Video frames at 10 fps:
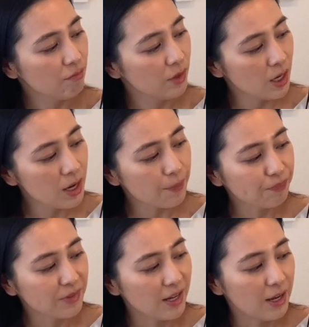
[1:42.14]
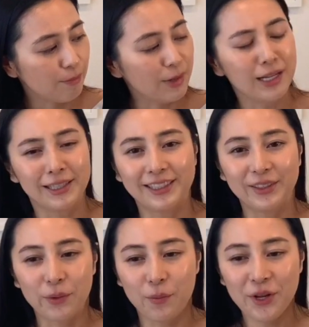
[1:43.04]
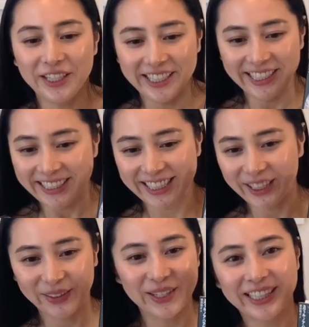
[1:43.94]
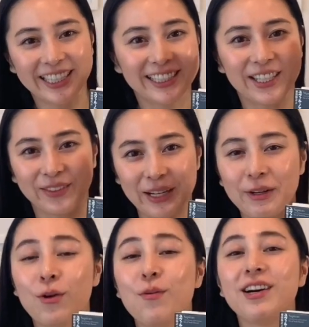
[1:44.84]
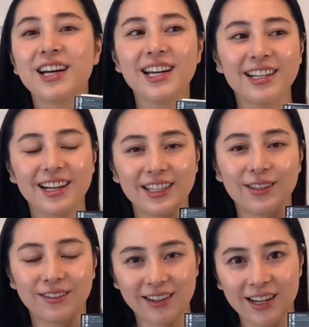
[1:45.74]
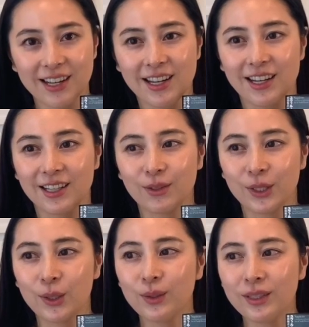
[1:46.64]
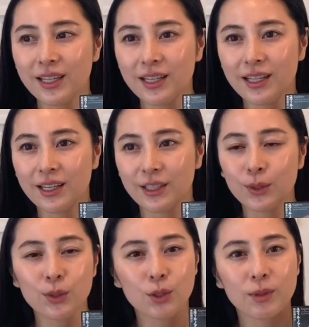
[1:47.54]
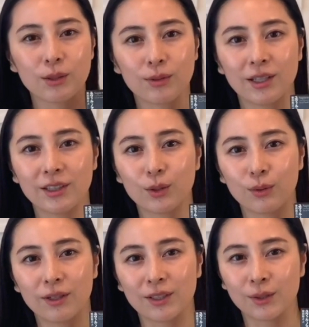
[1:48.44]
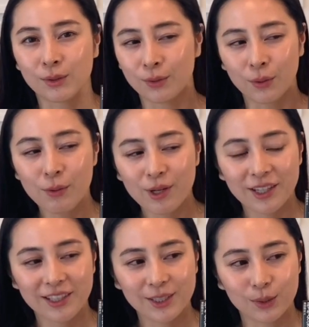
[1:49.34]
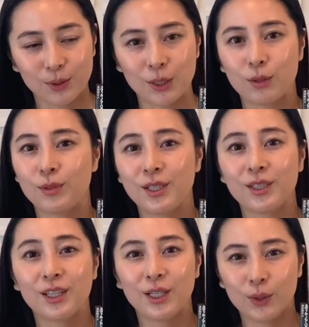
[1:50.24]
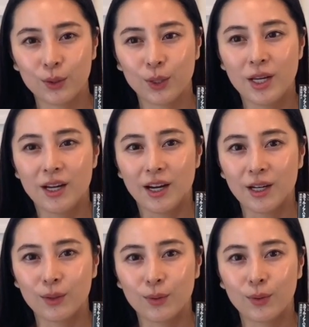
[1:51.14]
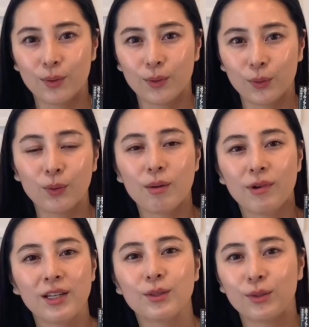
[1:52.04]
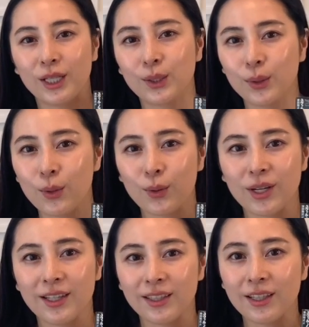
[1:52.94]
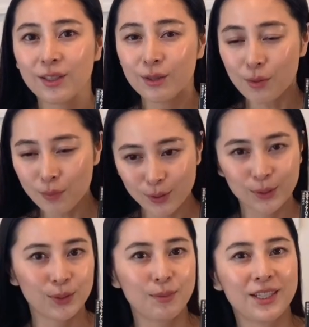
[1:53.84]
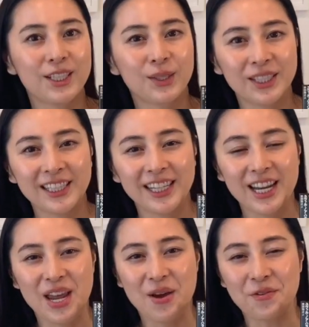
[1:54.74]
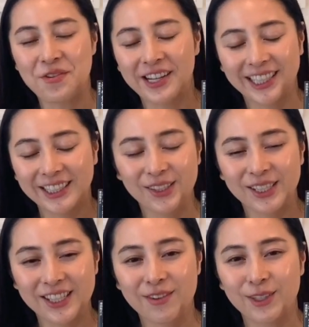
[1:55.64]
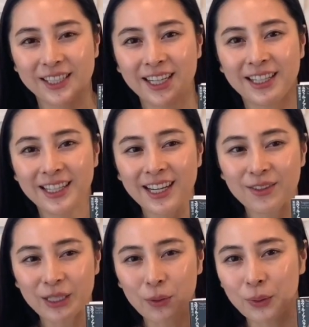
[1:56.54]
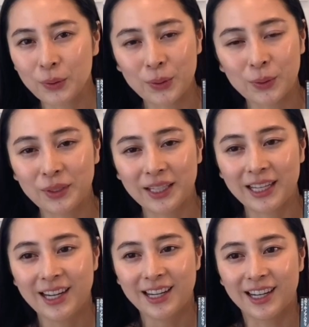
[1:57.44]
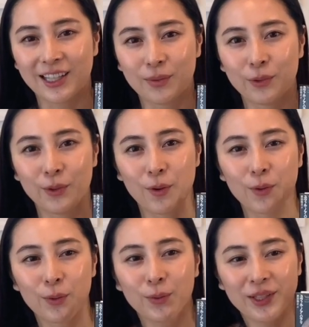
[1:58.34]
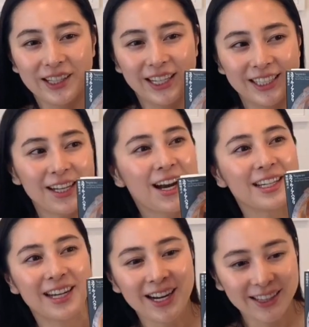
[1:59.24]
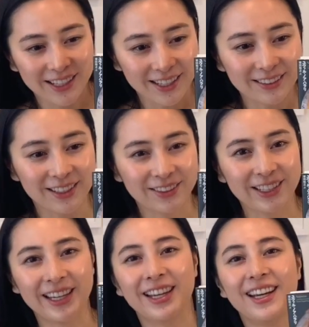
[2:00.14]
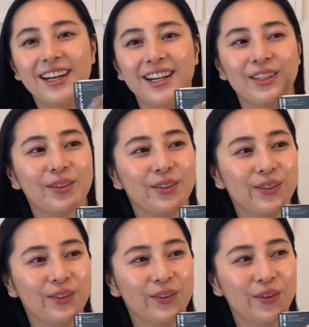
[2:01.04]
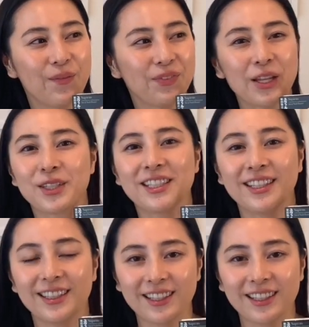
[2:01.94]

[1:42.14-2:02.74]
ねえ、まあ思いっきりざっと話したので、まあ、細かい内容はあのいろんな ユーチューバー の方とかがすごい分かりやすく説明しているあの動画もあるので、それをご覧いただくのもおすすめですし、もう私としてはもうぜひリアルにこれを読んで、あのもうこの世界に入った感覚であの楽しんでいた